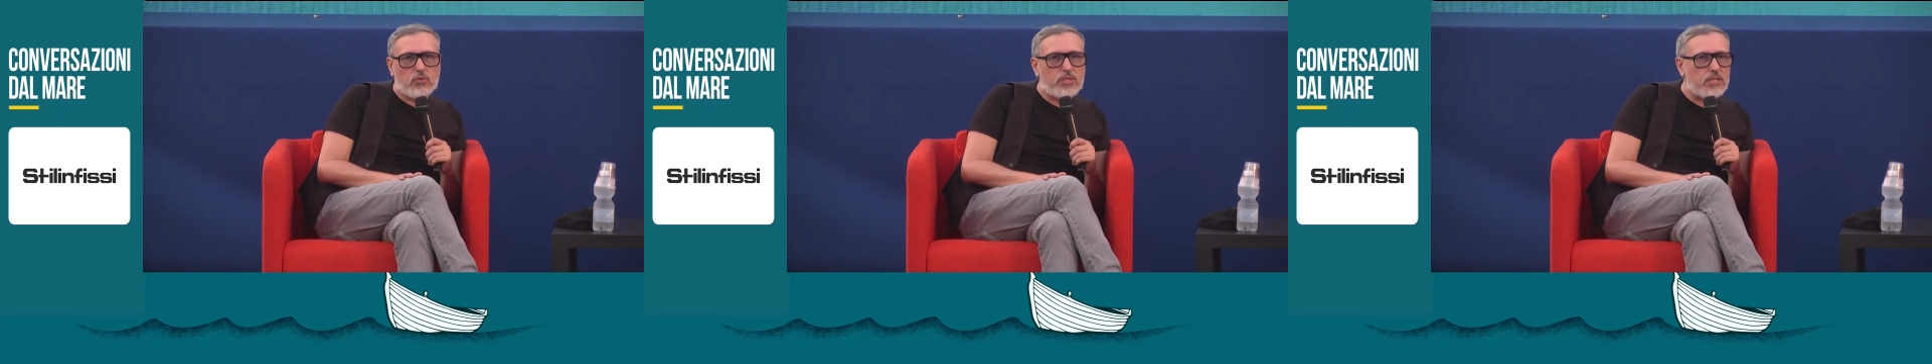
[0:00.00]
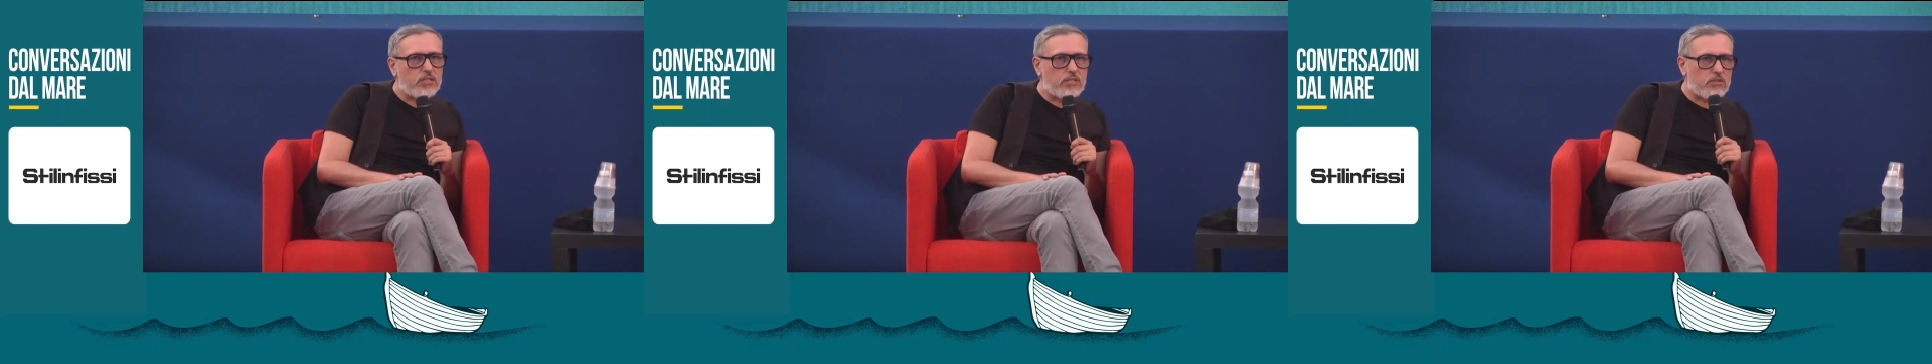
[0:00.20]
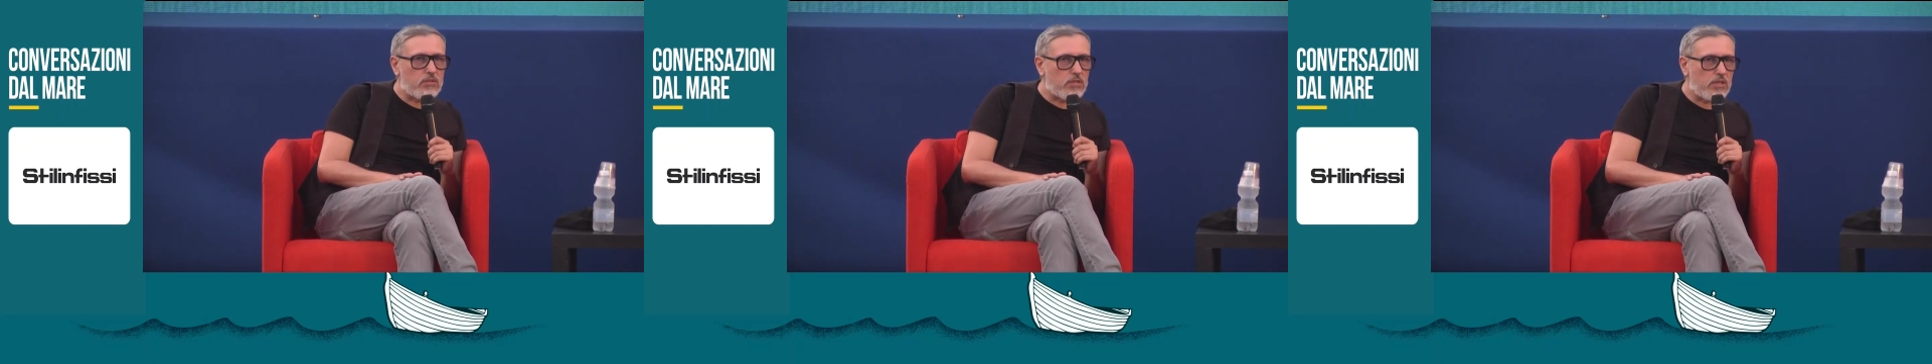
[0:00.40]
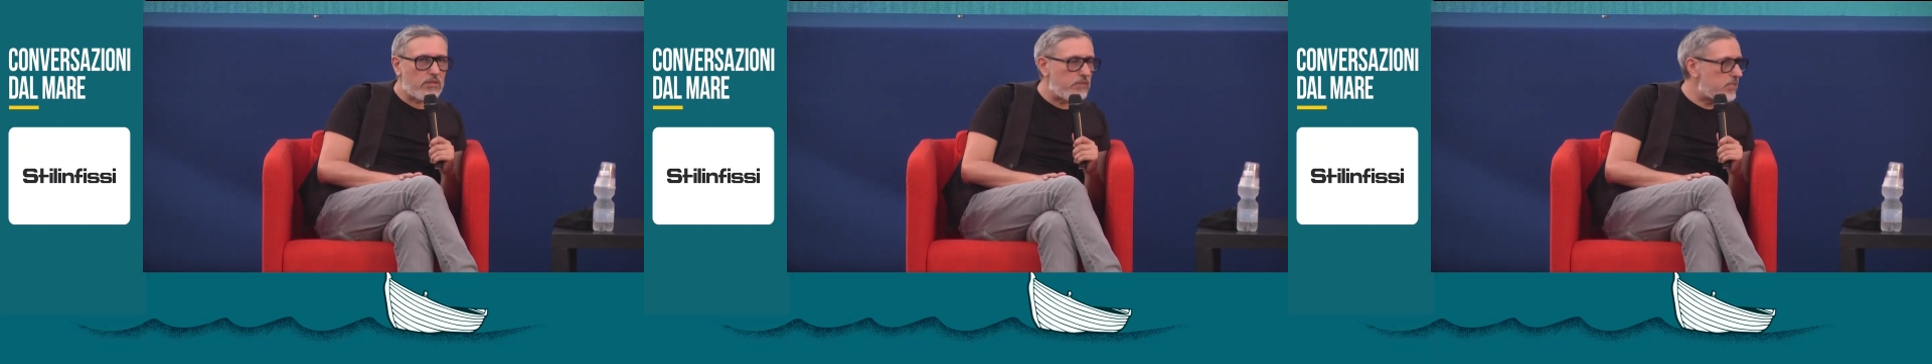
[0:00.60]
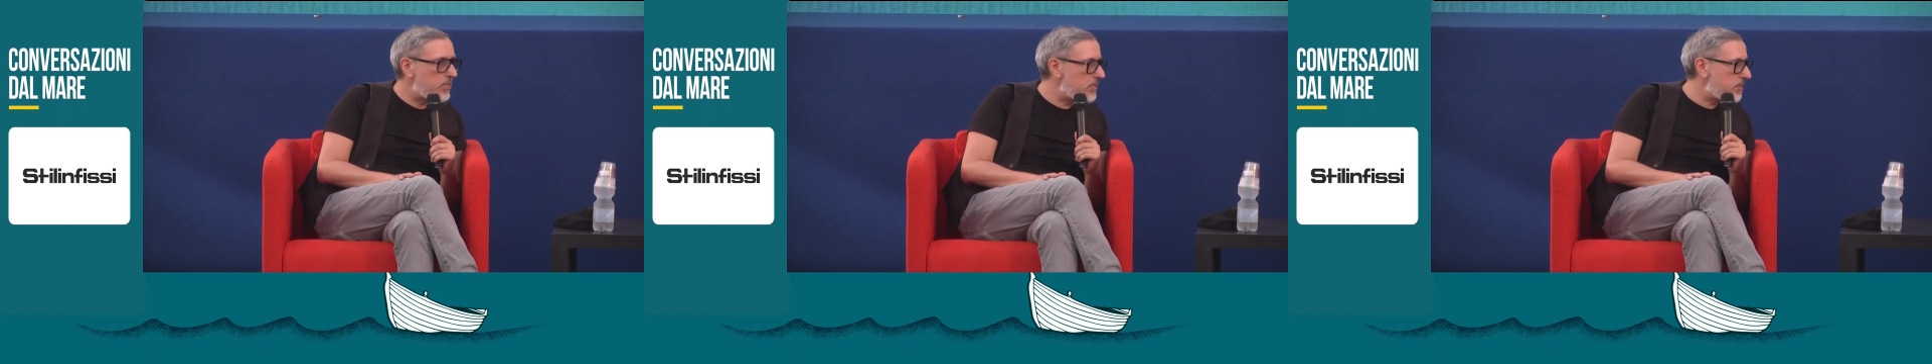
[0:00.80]
autentico che
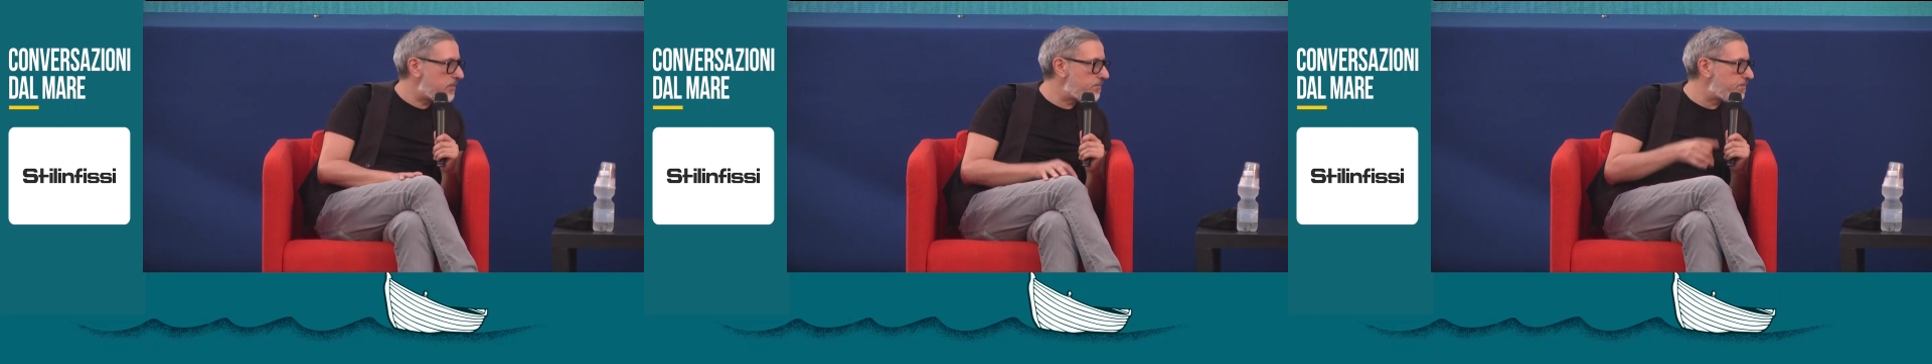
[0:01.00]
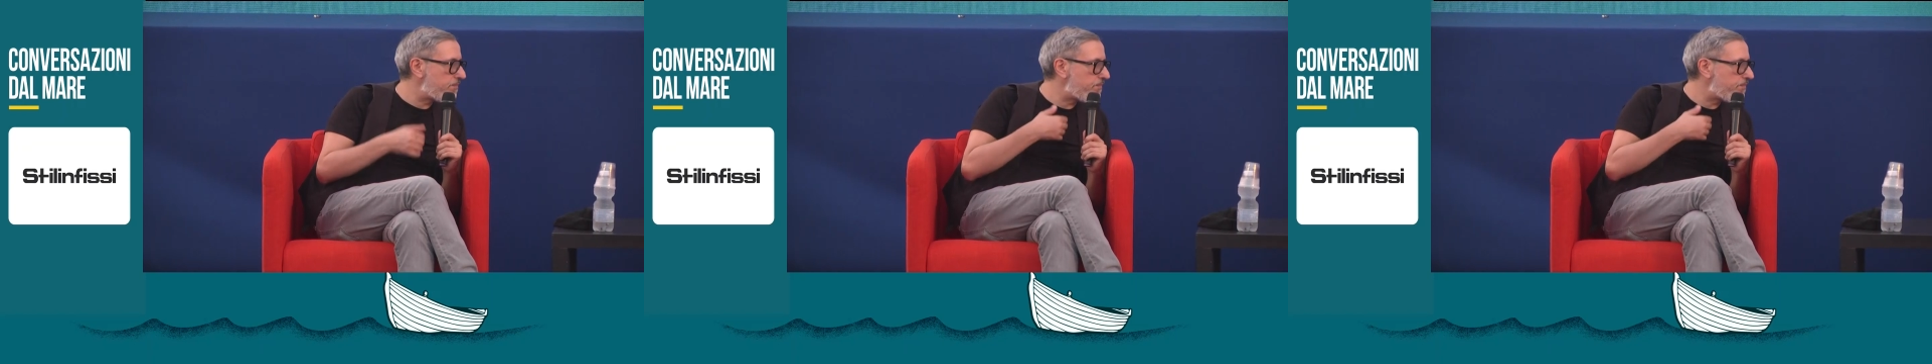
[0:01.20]
avessi.